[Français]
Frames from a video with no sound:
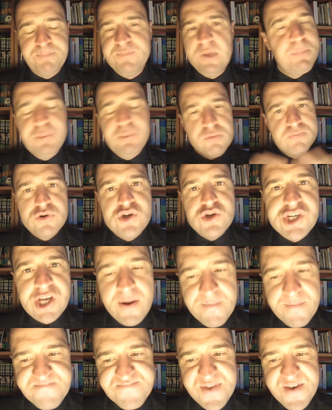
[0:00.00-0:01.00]
il a, a plus de
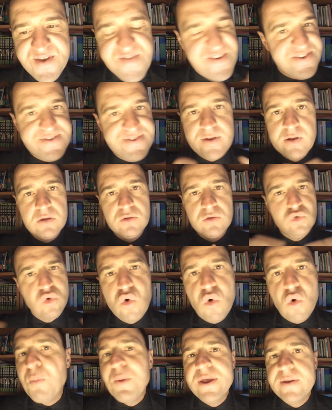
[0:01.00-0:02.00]
budget.
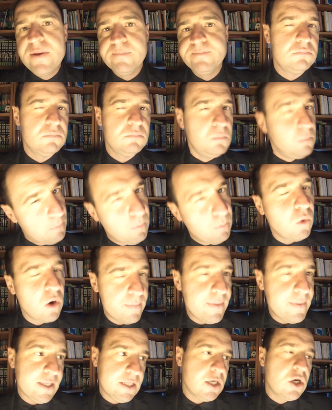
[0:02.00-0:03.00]
Tout coupé. Mais bon,
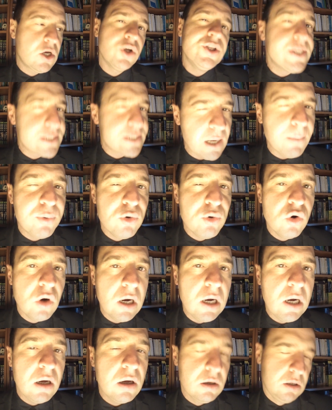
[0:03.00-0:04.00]
les mecs, ils connaissent un peu,
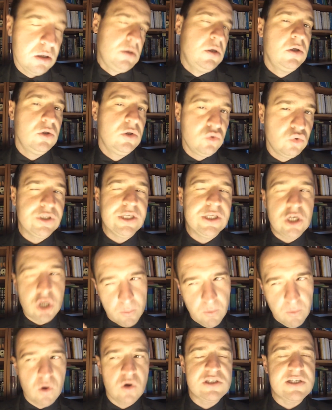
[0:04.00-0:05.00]
hein. Donc il
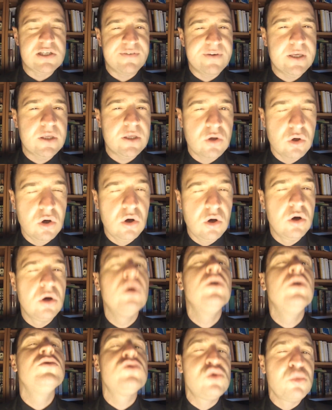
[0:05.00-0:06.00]
commence avec
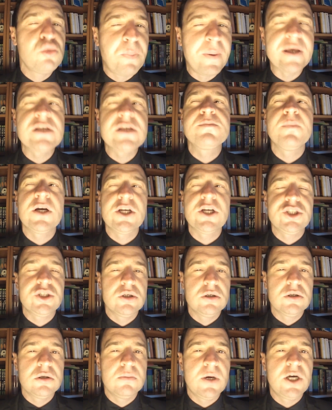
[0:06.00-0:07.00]
euh, Super Smash
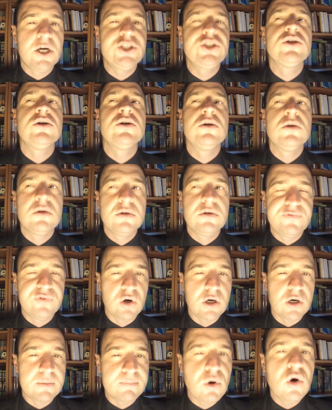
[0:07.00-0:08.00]
euh, Mash euh,
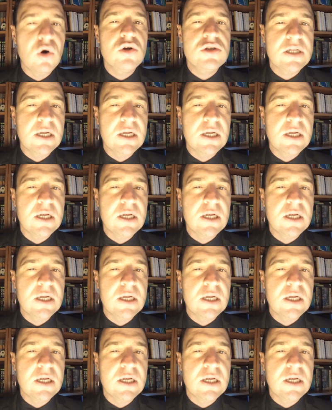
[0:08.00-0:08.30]
Florette Bros